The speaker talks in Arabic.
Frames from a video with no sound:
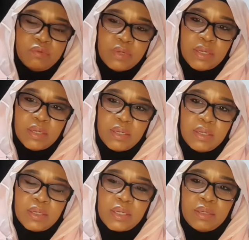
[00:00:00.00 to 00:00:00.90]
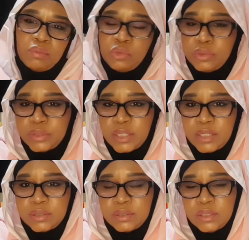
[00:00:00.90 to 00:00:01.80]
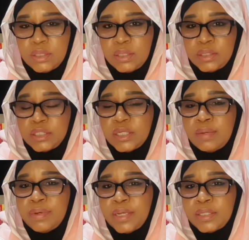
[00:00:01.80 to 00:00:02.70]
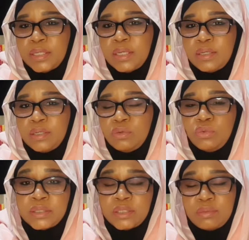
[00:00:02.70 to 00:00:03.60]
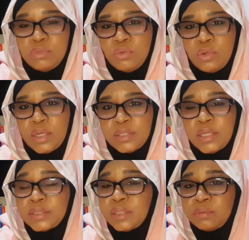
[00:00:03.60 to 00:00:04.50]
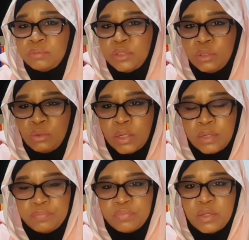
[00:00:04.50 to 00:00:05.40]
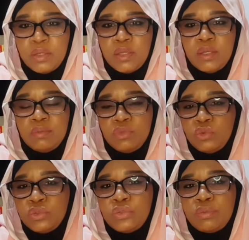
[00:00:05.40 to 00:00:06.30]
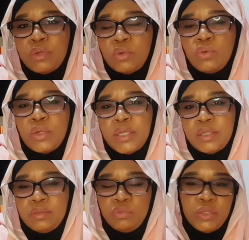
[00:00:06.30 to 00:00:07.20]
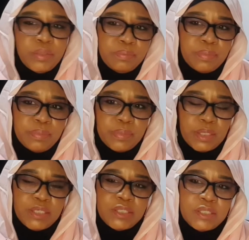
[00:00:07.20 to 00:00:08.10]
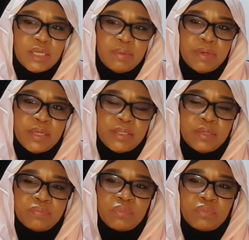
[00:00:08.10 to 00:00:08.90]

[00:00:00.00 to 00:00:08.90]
فكالمعتاد الكتاب هذا أكثر من لغات أكثر من مية لغة من كتر ما هو يعني مهم الكتاب هذا